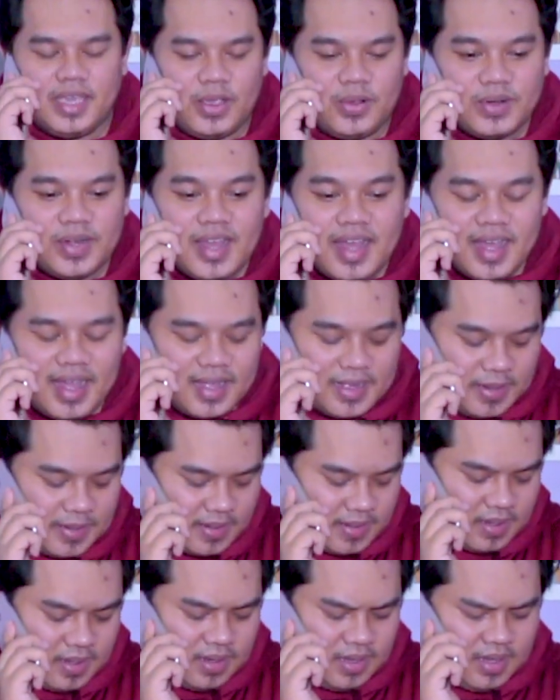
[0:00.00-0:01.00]
Ya udah,
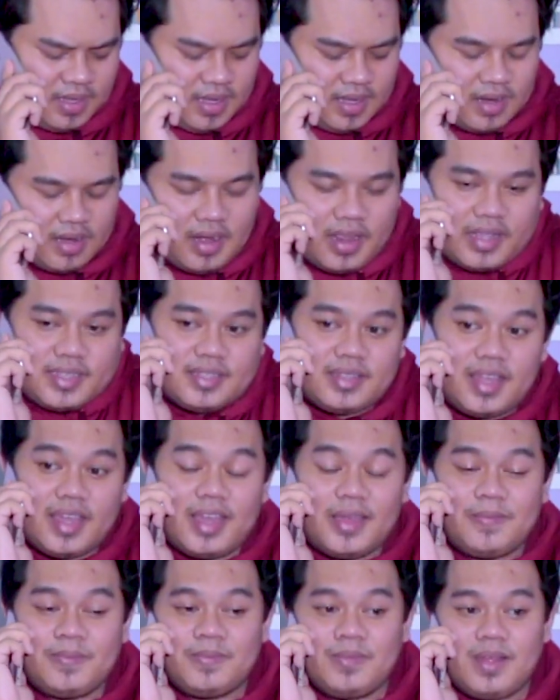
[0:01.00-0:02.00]
next
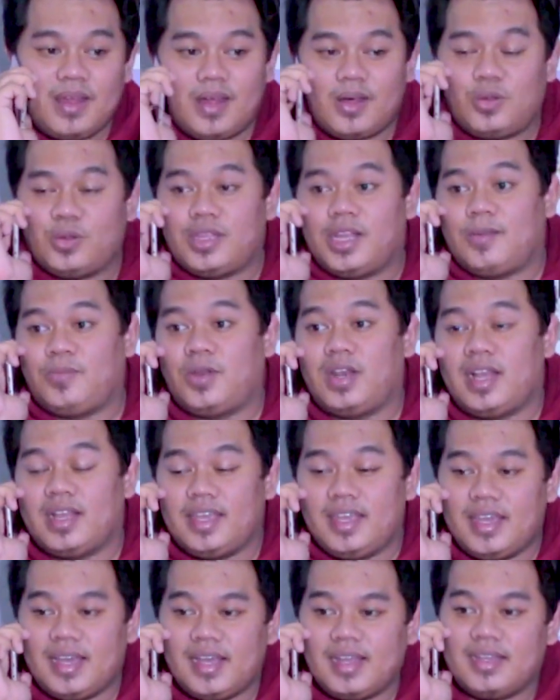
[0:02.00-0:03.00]
time aku telepon
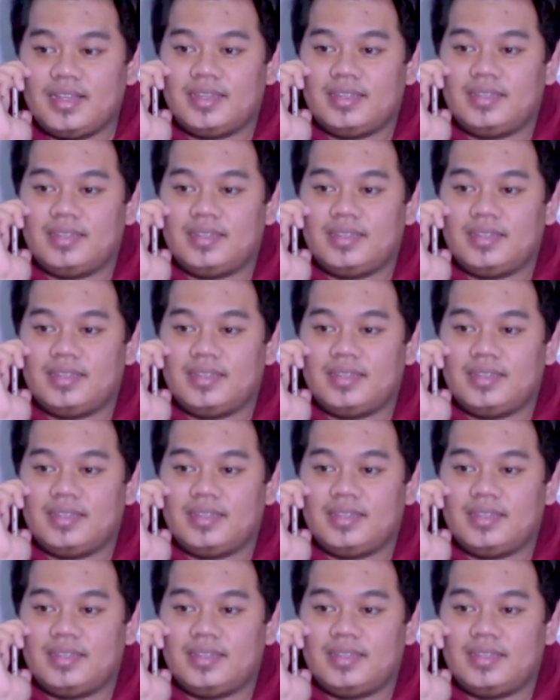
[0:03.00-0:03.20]
lagi ya.